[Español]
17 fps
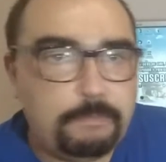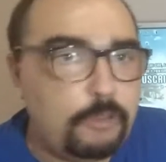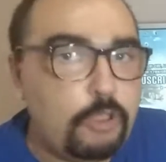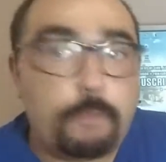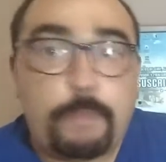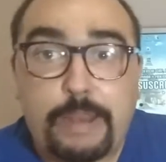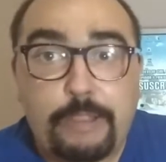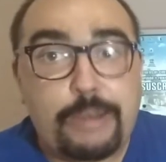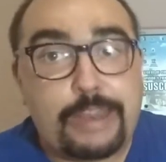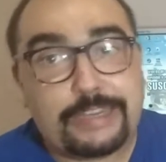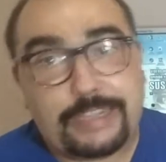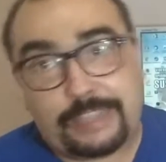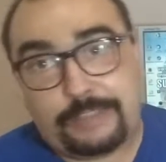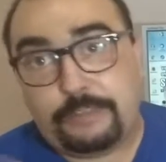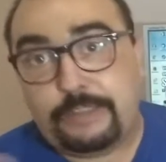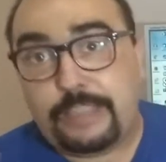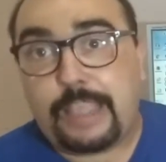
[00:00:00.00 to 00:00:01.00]
dos películas
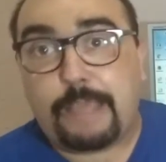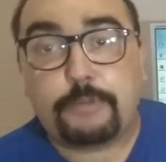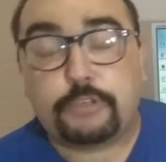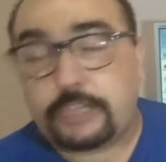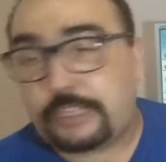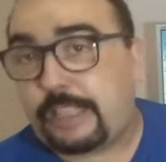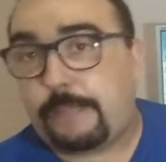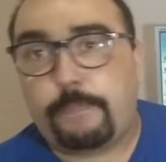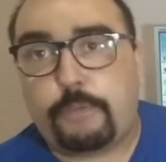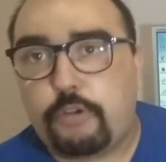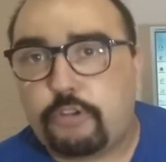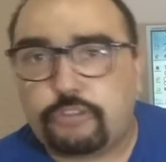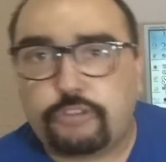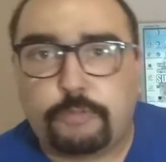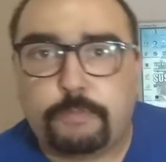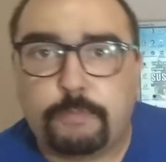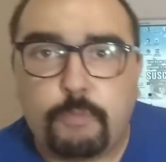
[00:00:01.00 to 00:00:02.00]
que digamos que
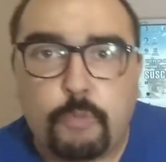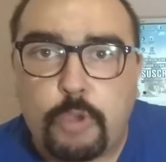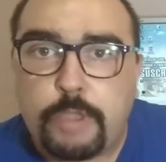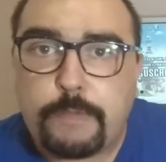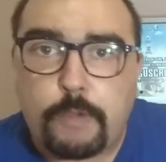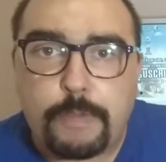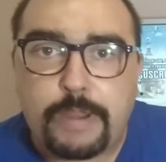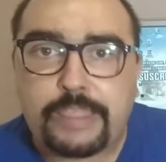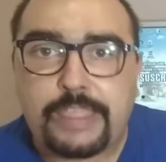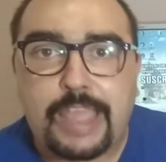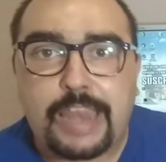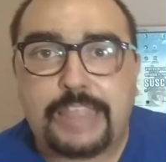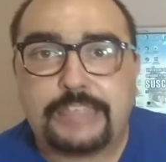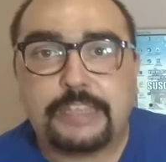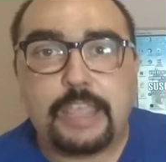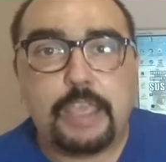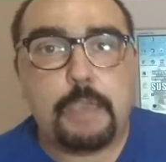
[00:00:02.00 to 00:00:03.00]
tampoco son muy
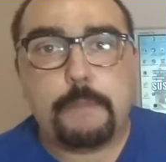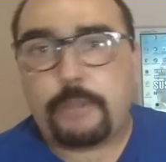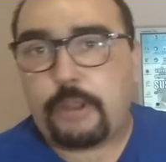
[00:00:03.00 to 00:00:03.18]
comerciales,